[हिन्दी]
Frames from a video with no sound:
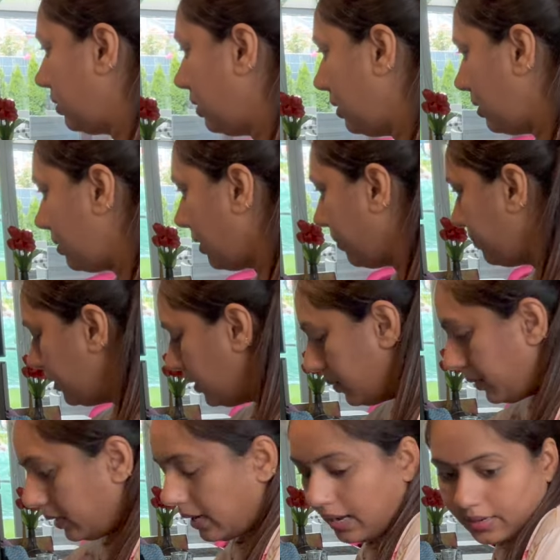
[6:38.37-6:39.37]
चलिए सब्जी
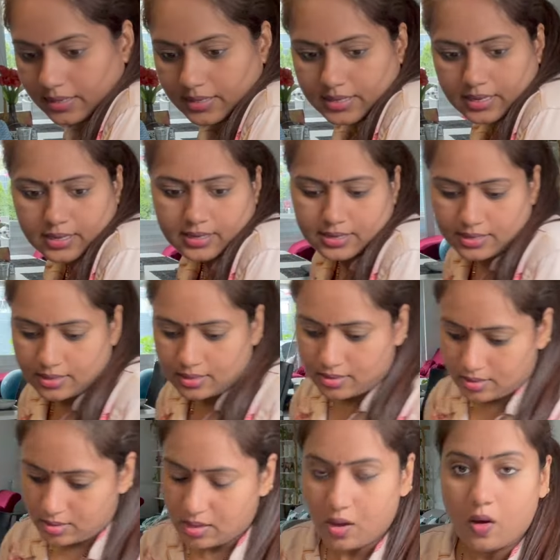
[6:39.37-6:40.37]
बना लिए हैं
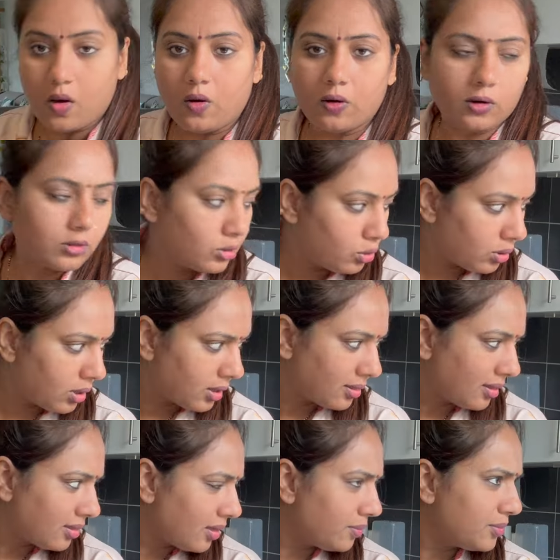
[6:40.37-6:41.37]
और थोड़ा
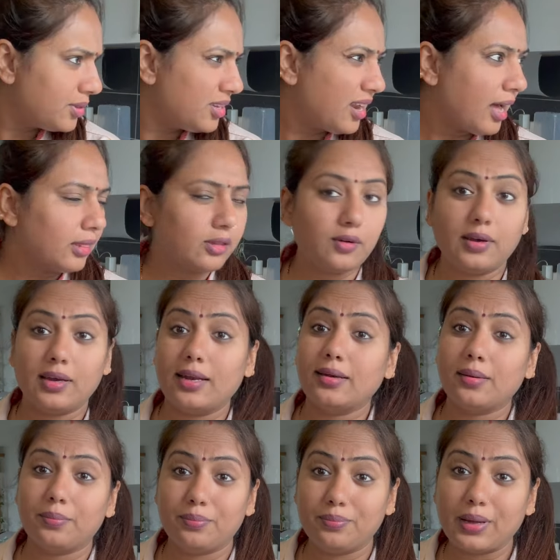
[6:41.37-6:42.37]
सा सब्जी रात वाला
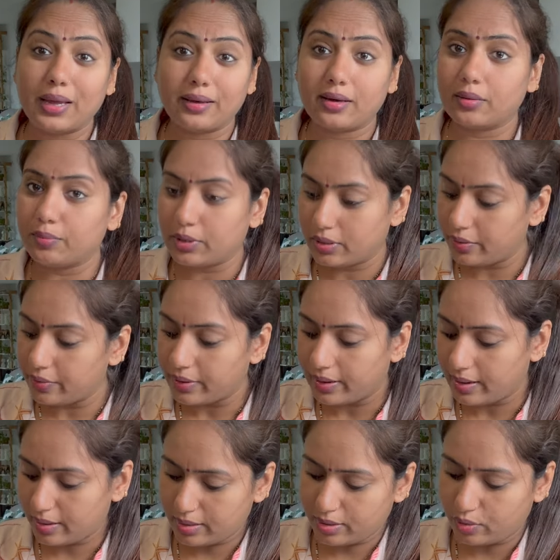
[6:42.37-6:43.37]
ना बैगन बड़ी
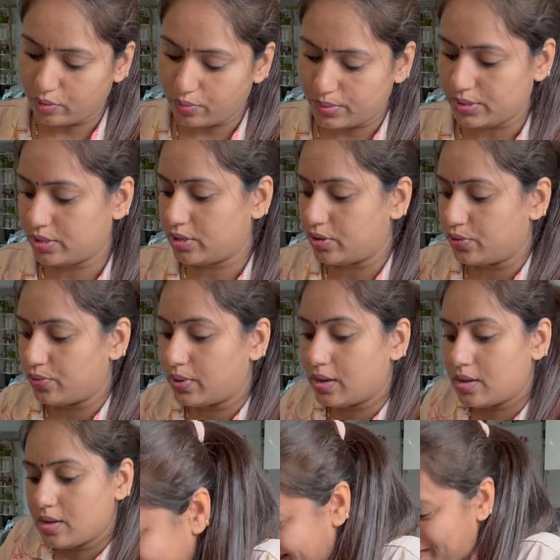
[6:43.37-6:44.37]
वाला है वो बचा हुआ है
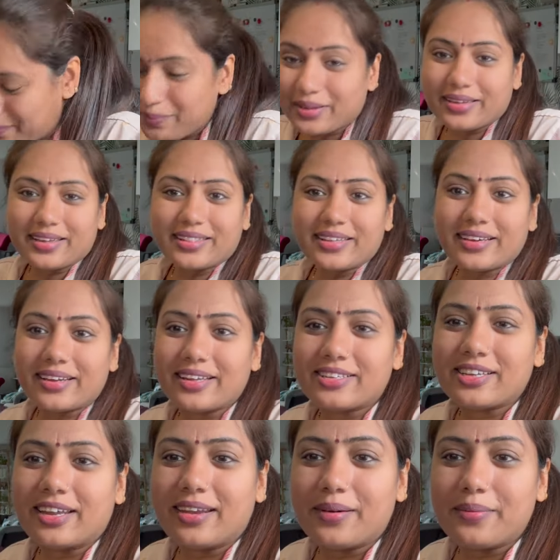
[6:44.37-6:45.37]
यहाँ पे ये देख रहे
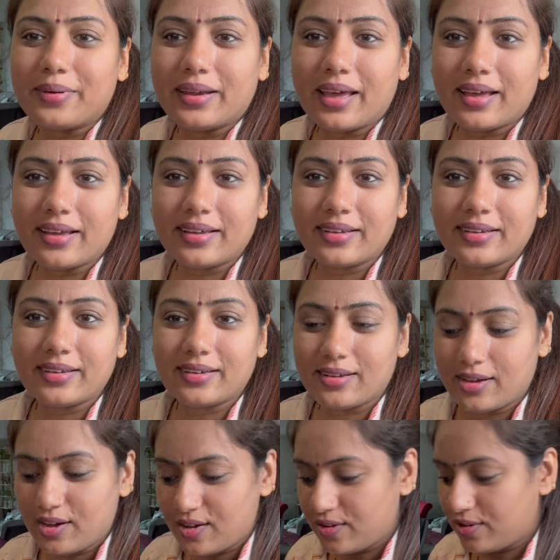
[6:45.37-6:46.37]
चना बना है
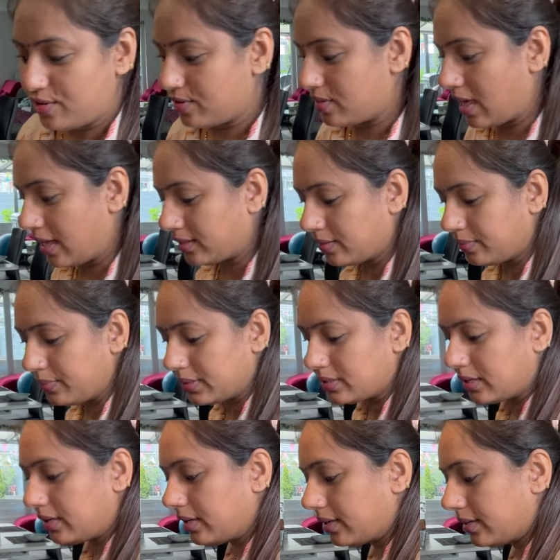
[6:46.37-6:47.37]
और साथ में
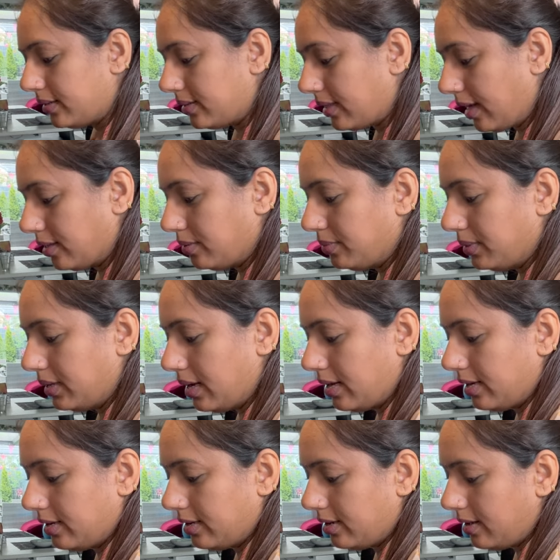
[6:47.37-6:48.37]
चना के साथ बनाया
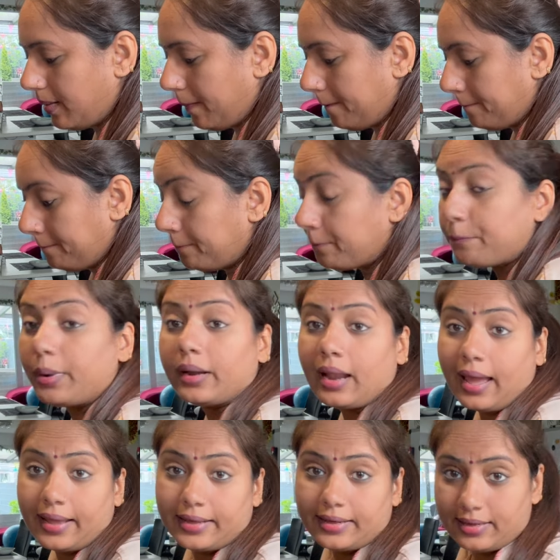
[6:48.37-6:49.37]
है
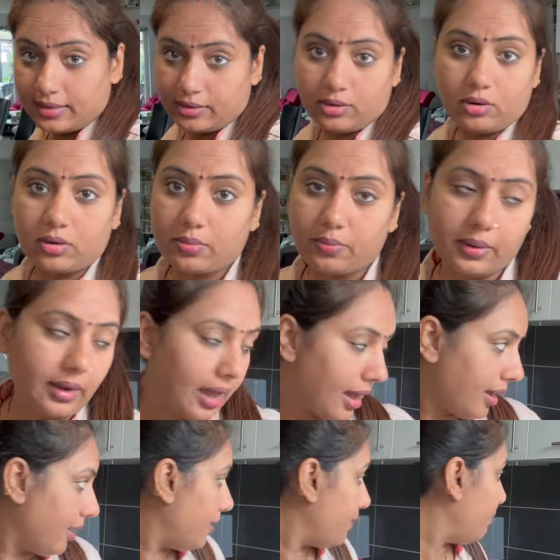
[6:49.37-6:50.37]
बनाएंगे नॉट बनाए हैं